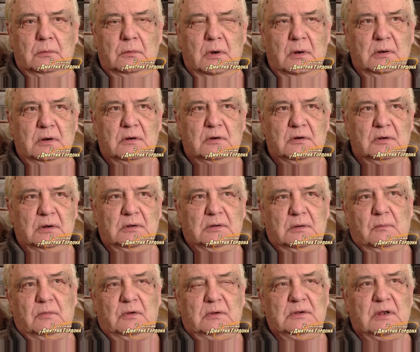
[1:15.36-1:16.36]
конечно,
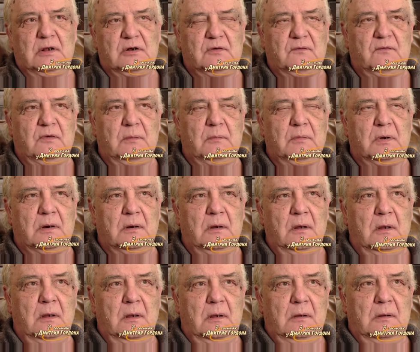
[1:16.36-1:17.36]
это был наш выбор.
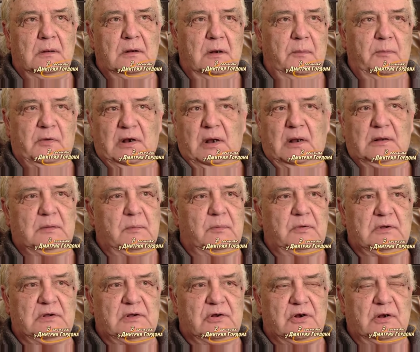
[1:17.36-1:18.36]
Для меня это
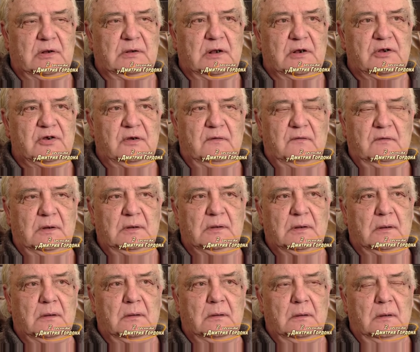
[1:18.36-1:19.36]
было совершенно
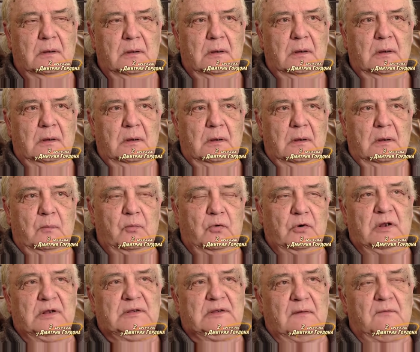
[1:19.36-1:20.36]
очевидно.
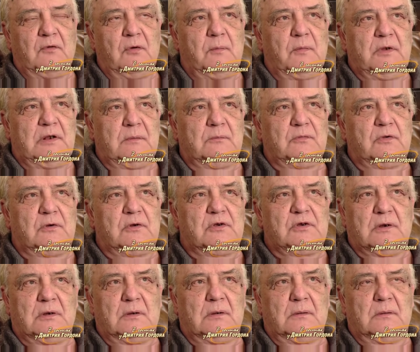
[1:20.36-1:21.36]
Более того, мы
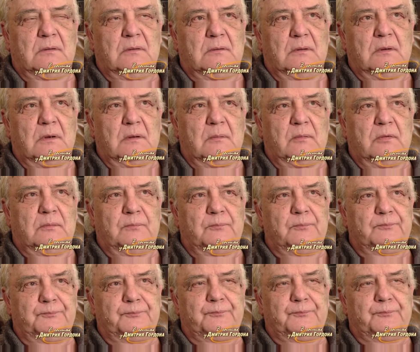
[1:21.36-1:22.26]
немножечко как бы